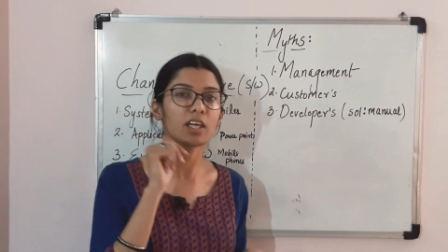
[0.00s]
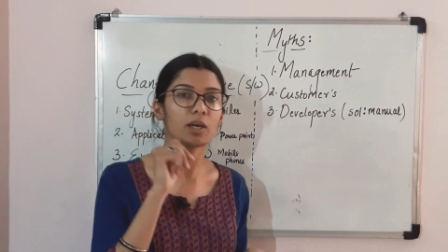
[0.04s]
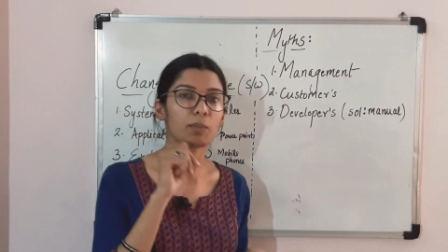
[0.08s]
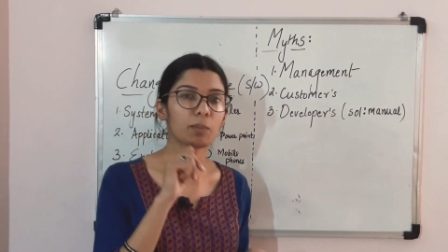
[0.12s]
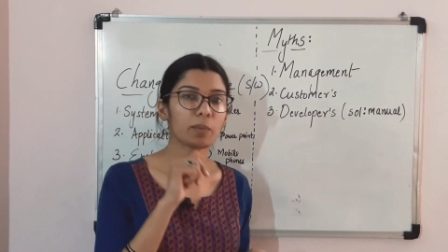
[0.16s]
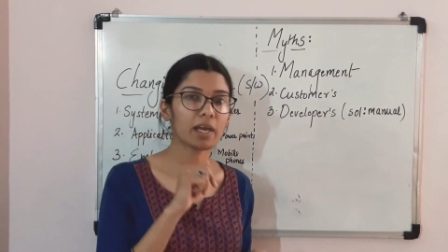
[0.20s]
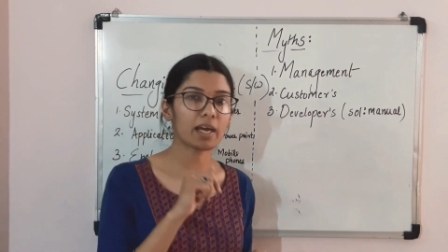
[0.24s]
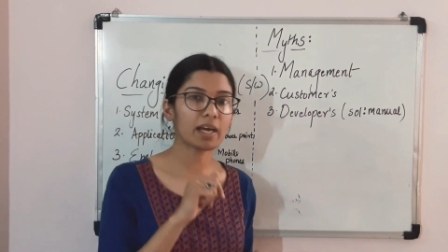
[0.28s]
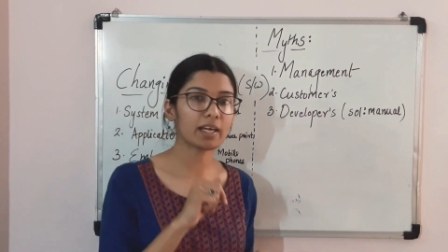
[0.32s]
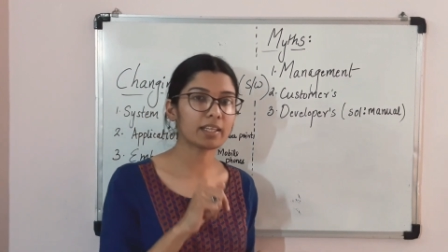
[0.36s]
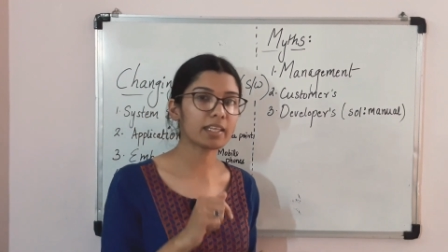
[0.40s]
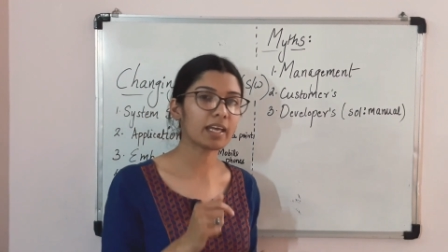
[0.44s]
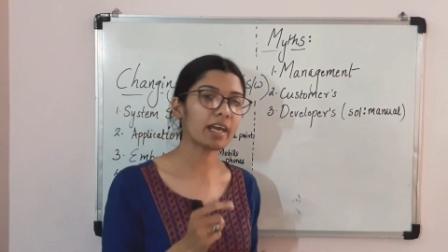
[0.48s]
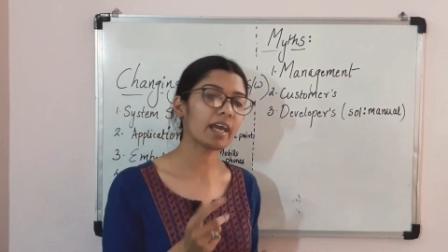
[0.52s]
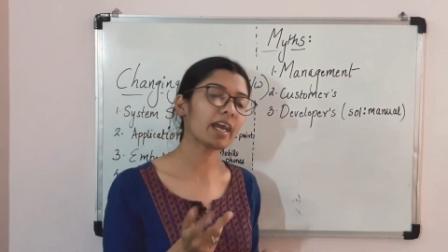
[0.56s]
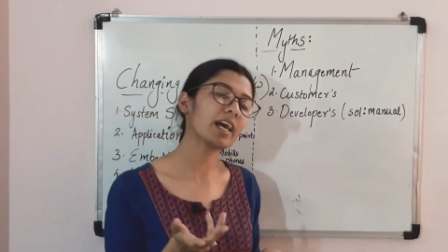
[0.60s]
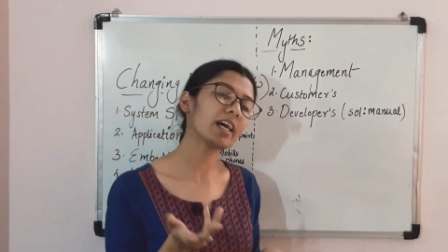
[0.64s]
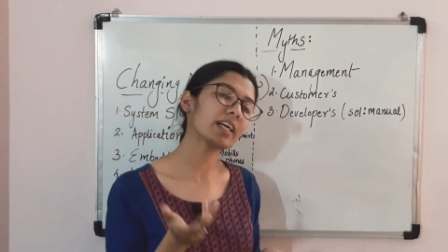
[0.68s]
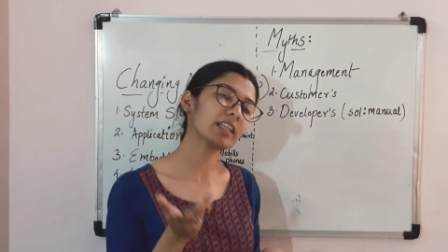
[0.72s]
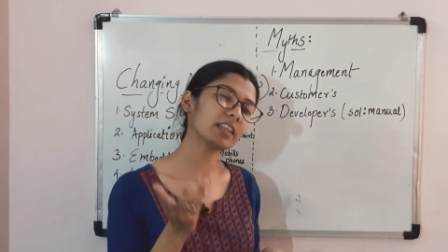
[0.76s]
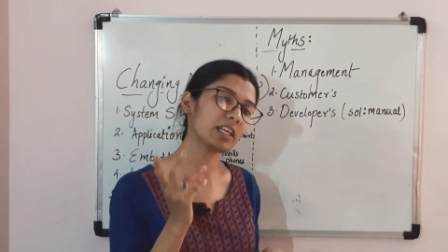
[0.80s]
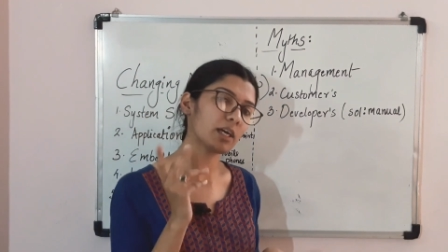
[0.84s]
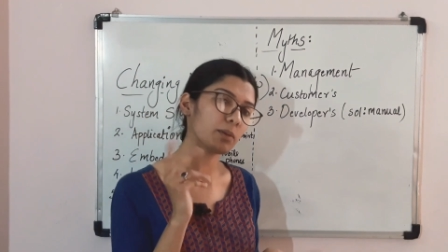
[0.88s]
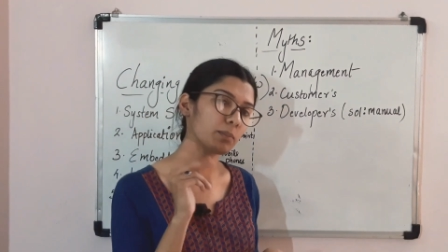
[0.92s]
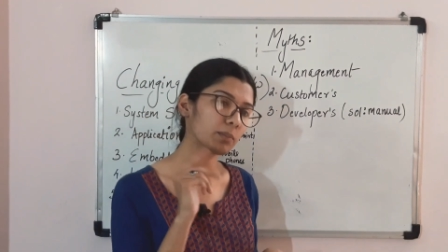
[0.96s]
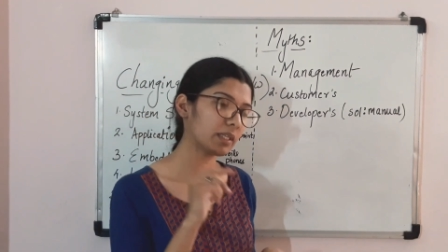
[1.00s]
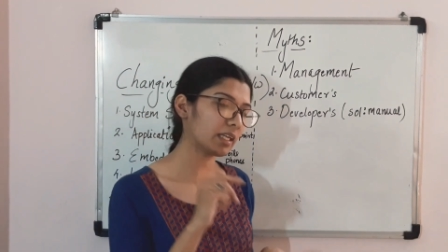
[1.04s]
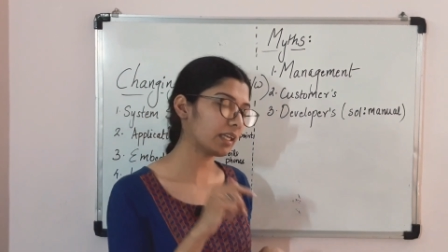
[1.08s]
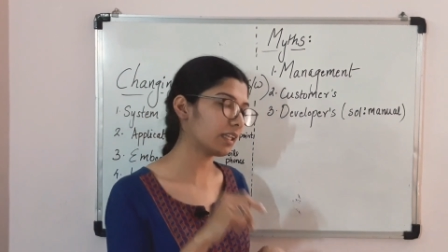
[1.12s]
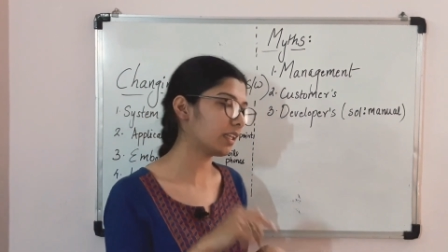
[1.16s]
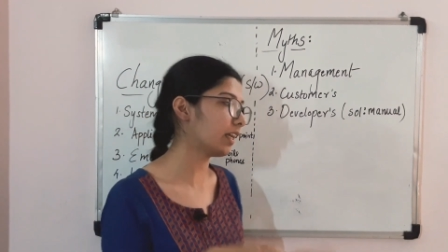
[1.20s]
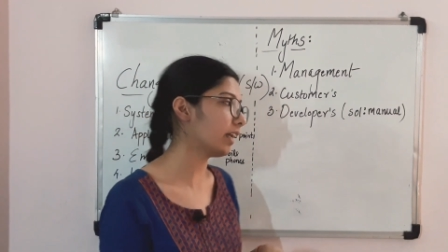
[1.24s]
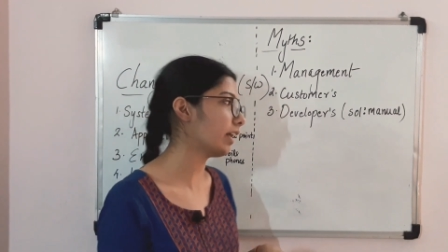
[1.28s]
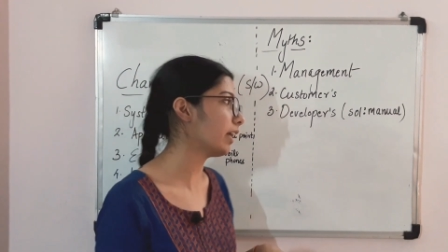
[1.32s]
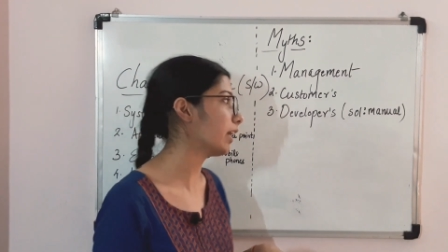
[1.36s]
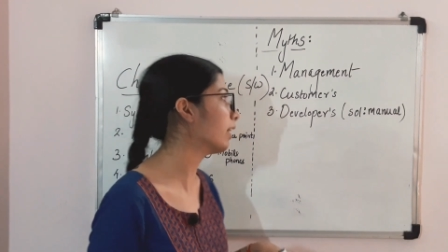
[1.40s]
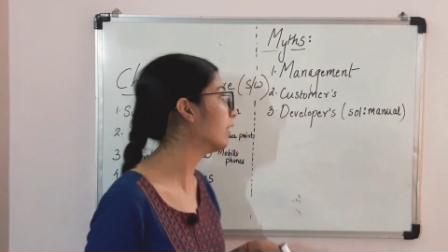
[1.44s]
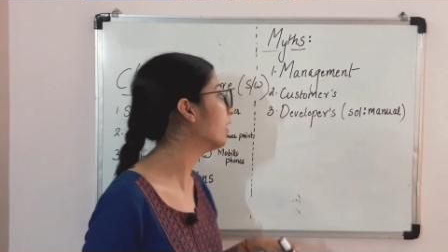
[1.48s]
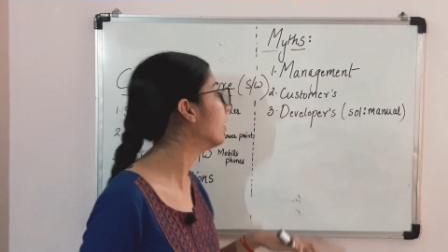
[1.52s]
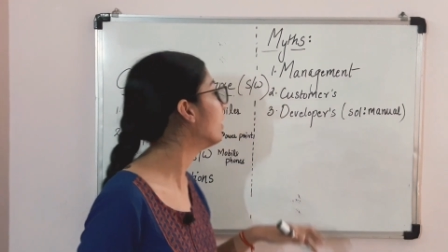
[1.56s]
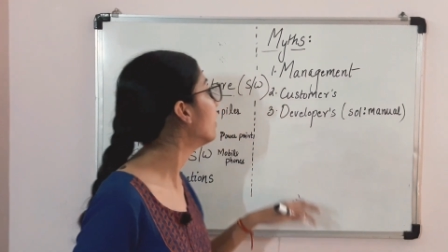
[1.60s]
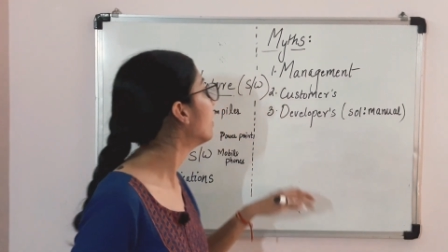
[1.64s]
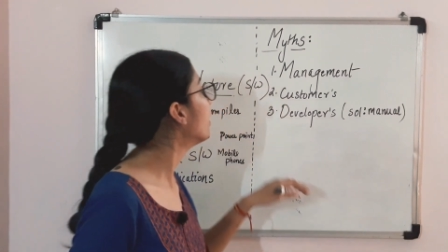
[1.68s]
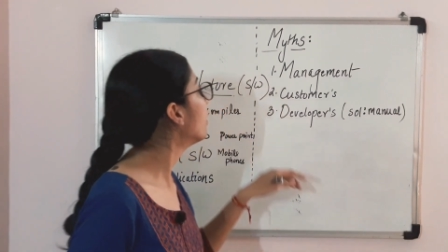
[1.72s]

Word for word: जब याद आएगा तब दे देंगे